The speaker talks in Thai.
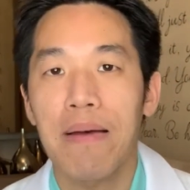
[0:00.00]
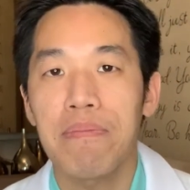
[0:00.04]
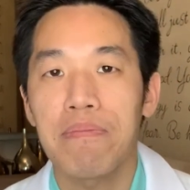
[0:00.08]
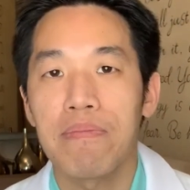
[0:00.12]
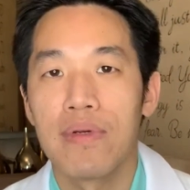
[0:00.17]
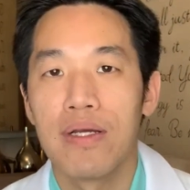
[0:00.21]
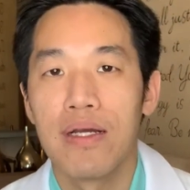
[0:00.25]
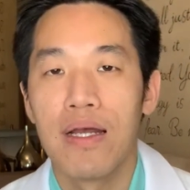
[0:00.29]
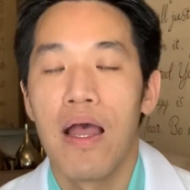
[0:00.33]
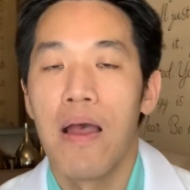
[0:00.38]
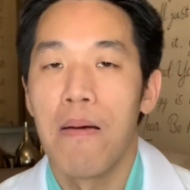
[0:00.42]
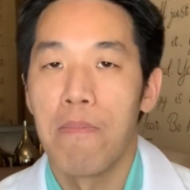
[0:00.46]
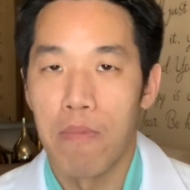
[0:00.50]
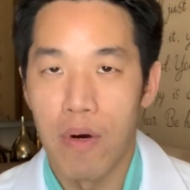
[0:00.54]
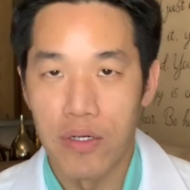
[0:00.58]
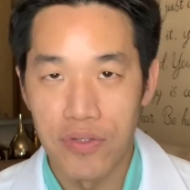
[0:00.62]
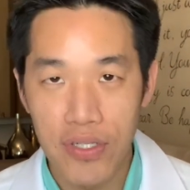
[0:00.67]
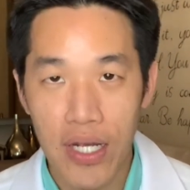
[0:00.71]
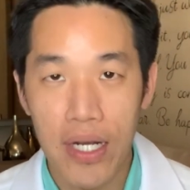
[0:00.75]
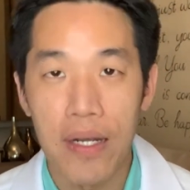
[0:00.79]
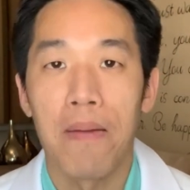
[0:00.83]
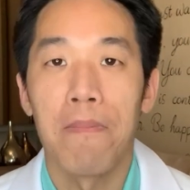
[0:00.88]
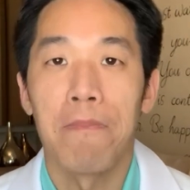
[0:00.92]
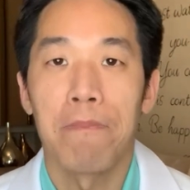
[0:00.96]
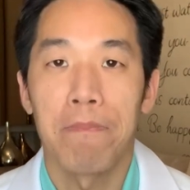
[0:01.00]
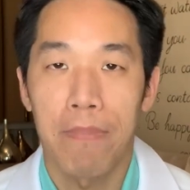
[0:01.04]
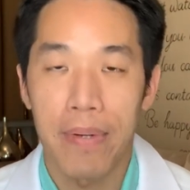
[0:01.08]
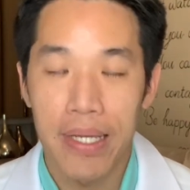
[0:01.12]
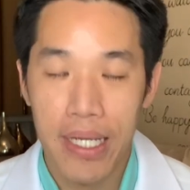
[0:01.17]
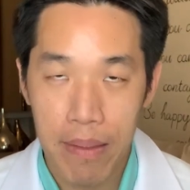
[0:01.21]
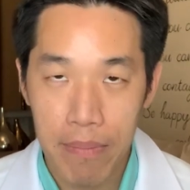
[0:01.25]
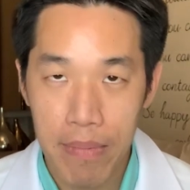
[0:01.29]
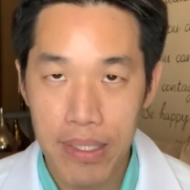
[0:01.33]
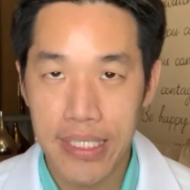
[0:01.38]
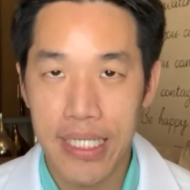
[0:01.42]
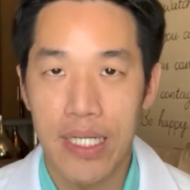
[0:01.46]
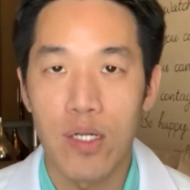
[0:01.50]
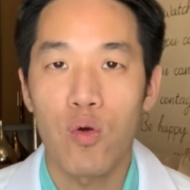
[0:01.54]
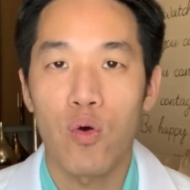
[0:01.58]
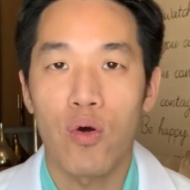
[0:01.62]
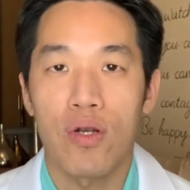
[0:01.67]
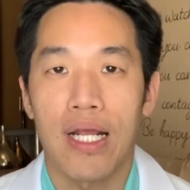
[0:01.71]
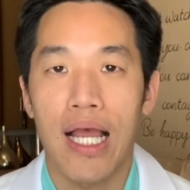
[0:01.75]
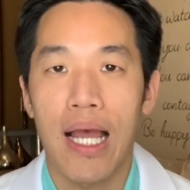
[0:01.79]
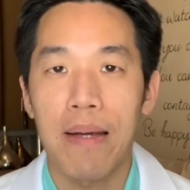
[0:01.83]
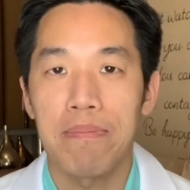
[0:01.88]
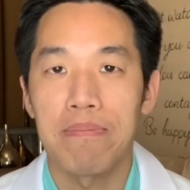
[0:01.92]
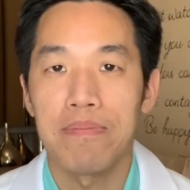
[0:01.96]
ครับหมอฟันเป็นกำลังใจทุกค
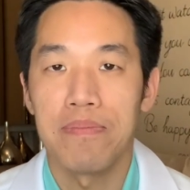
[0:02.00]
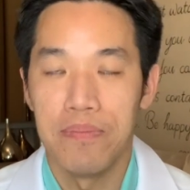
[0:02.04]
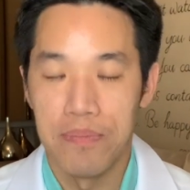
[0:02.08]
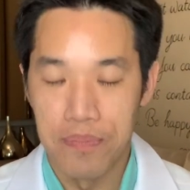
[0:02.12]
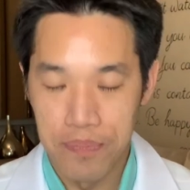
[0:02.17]
นครับ